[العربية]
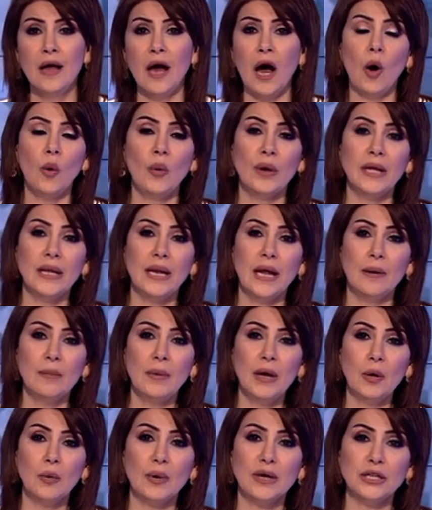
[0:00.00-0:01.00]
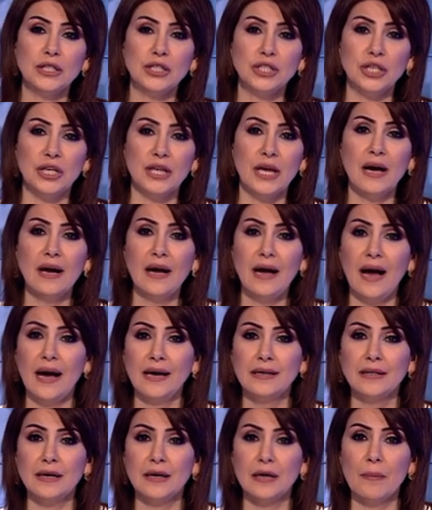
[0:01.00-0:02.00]
أو إلى محور الشياح
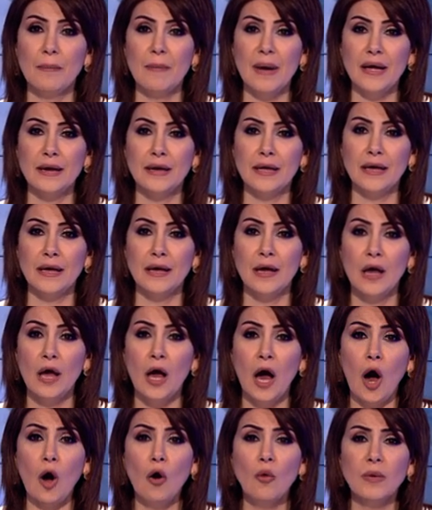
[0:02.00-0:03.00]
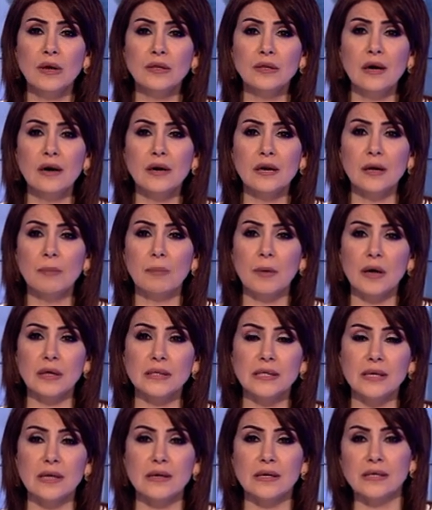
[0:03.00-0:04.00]
عين الرماني أو مضارب
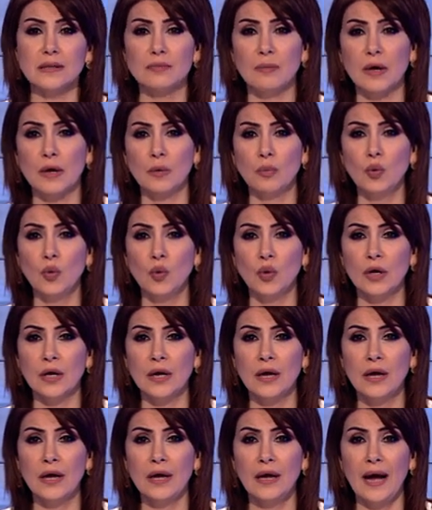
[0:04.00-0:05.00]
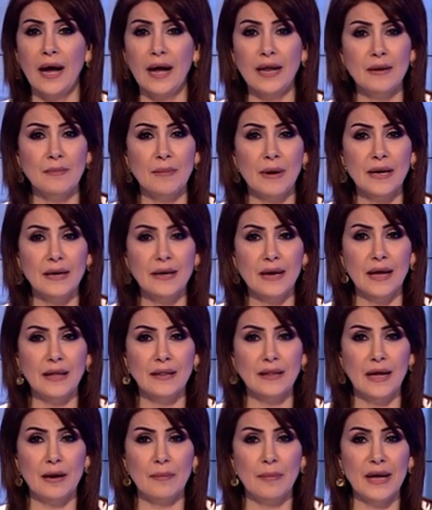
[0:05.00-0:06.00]
قصقص بربور علما
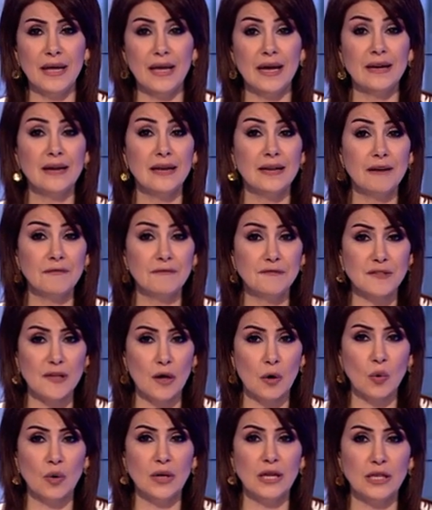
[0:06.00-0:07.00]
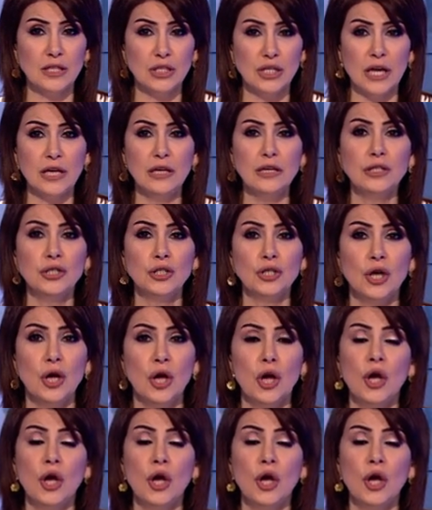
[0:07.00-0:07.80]
أن البيان نفسه للجيش